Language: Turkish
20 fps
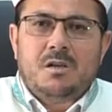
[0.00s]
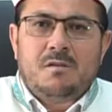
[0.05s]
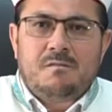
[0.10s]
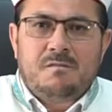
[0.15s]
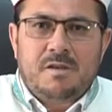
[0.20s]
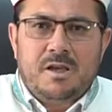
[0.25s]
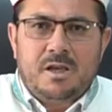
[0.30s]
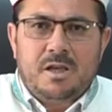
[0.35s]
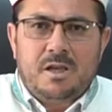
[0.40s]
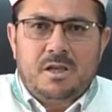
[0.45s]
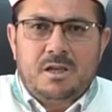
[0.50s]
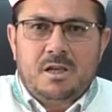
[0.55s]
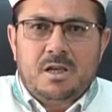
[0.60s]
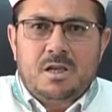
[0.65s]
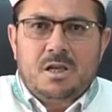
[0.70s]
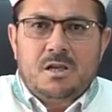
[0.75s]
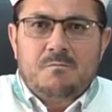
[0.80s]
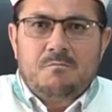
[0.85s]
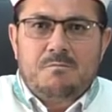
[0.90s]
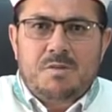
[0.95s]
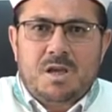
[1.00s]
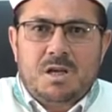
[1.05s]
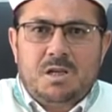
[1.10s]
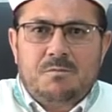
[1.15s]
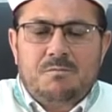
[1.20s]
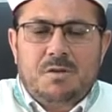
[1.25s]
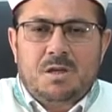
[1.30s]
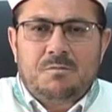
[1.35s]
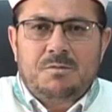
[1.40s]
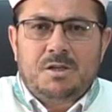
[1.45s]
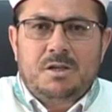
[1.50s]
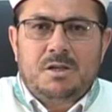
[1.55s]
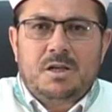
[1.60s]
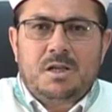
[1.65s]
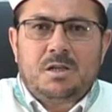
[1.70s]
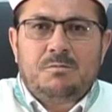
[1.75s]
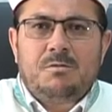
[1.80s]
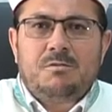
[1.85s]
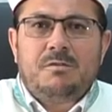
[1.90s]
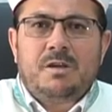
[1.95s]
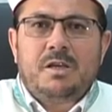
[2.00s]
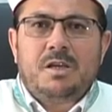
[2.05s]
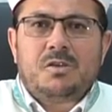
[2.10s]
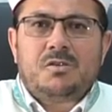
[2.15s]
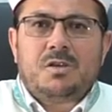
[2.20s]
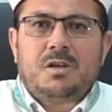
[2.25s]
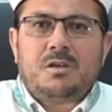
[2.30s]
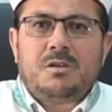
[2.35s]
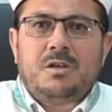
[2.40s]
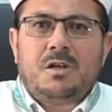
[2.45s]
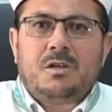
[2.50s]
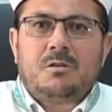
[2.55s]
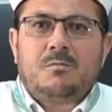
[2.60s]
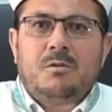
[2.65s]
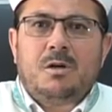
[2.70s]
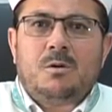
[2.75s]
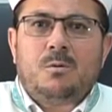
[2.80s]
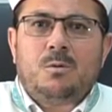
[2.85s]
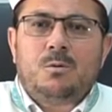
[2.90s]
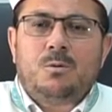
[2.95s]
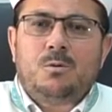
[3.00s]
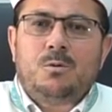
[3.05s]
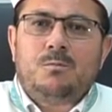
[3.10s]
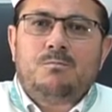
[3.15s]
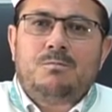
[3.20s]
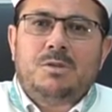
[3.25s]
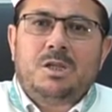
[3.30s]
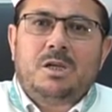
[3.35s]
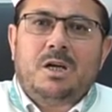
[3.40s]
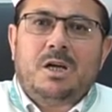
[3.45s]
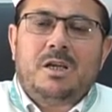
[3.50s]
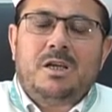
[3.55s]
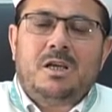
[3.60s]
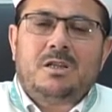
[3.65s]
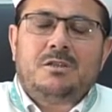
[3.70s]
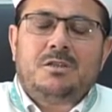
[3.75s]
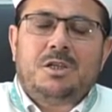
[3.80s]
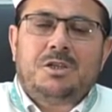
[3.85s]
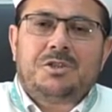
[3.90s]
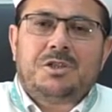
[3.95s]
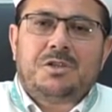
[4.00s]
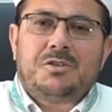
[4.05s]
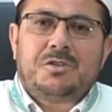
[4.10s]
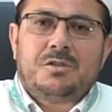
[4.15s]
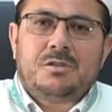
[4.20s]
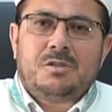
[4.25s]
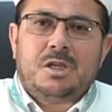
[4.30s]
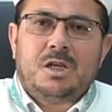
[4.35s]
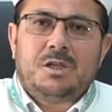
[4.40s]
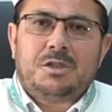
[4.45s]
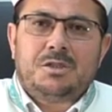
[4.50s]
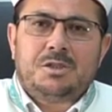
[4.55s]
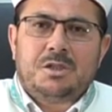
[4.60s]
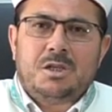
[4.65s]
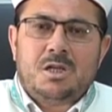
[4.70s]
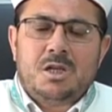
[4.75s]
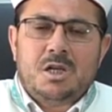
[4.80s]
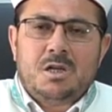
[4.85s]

ve benim emirlerimi ve yasaklarıma uygun bir hayat yaşasınlar,